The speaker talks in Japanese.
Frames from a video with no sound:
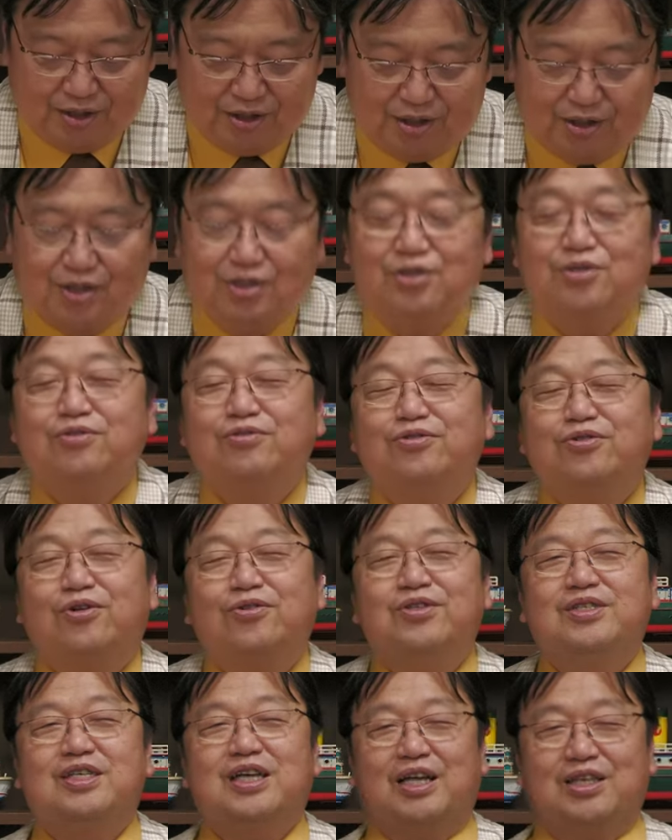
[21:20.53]
で
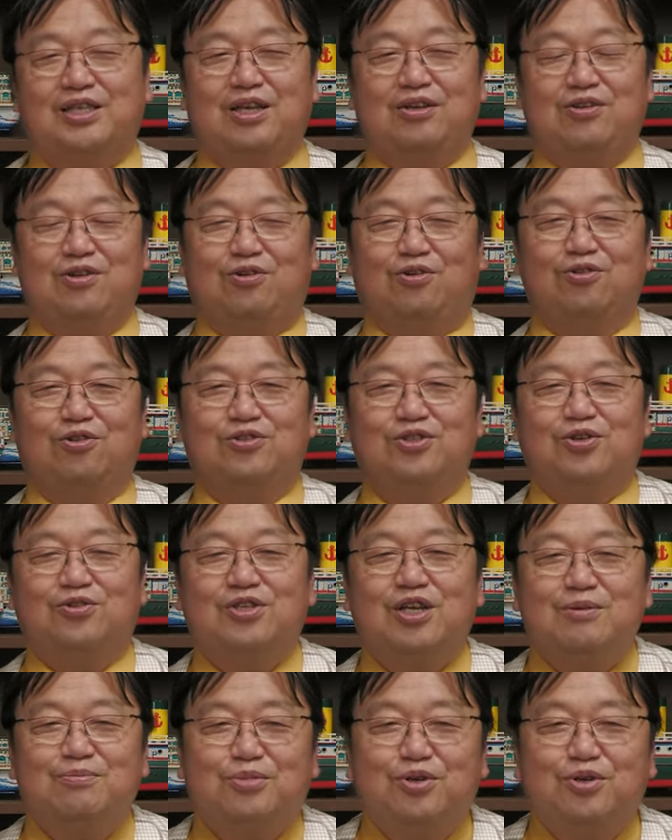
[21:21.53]
リズ・グロッツァーっていうねこの女性